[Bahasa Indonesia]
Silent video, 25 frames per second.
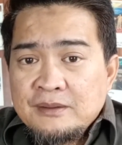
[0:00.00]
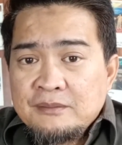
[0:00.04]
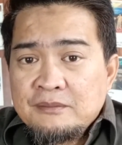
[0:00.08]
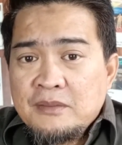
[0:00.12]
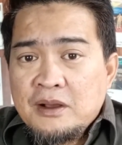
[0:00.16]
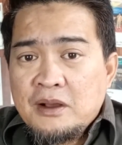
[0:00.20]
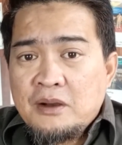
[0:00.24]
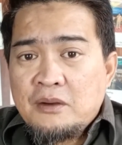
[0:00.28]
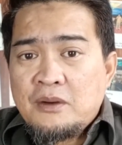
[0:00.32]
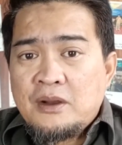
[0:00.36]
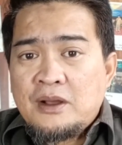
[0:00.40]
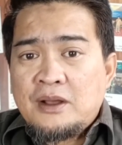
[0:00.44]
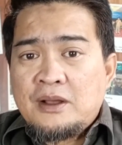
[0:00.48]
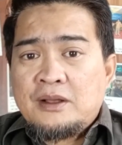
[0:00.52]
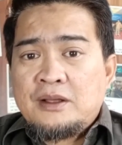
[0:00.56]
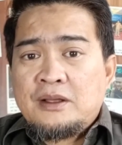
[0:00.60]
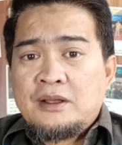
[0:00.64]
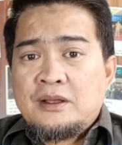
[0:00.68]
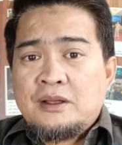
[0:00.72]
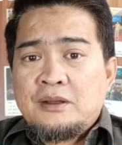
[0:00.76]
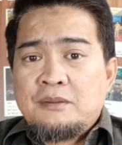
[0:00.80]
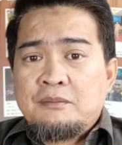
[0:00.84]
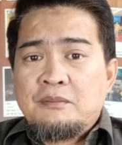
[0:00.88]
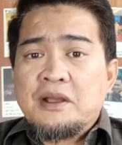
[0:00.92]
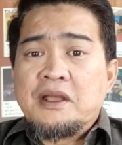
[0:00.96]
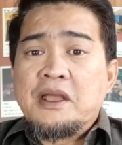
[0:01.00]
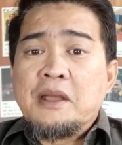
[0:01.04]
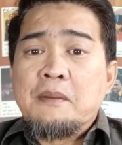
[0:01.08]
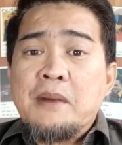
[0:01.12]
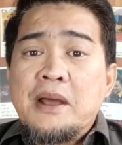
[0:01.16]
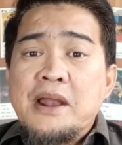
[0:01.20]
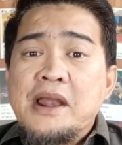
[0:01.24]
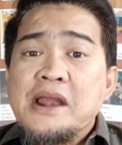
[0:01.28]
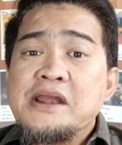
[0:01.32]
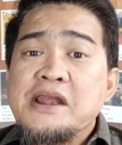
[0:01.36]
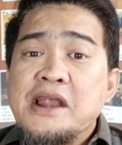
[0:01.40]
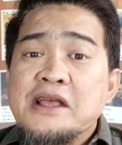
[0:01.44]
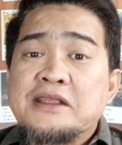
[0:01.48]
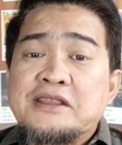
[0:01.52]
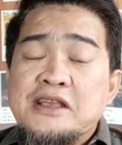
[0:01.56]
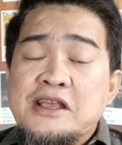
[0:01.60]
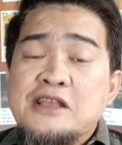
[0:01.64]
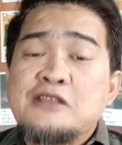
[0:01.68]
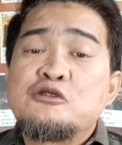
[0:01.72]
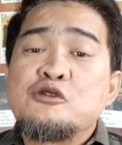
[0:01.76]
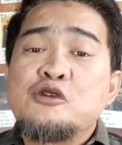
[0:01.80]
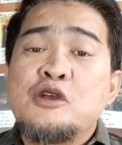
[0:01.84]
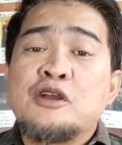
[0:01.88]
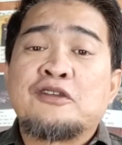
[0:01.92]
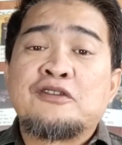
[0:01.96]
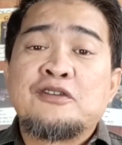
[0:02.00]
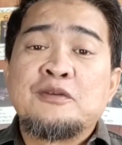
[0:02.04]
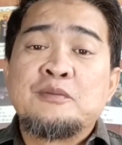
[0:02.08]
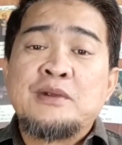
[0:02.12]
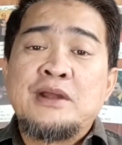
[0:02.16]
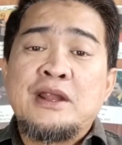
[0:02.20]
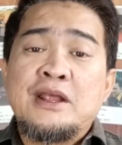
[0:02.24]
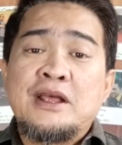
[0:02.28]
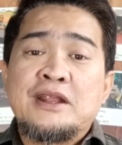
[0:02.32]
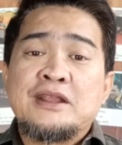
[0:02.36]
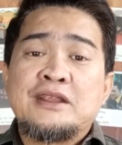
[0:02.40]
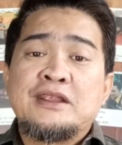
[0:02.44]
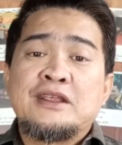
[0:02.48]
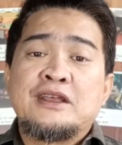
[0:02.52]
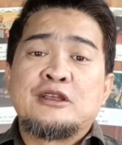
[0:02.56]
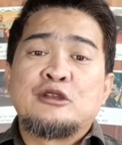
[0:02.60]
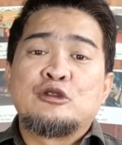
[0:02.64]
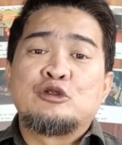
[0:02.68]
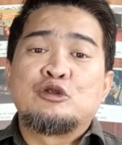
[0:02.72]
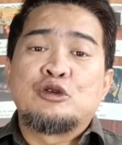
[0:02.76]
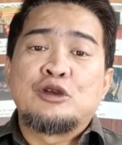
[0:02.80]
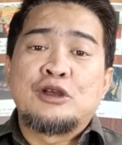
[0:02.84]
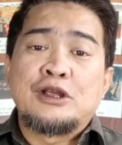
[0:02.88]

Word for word: bahwa bagaimana data itu yang sebenarnya itu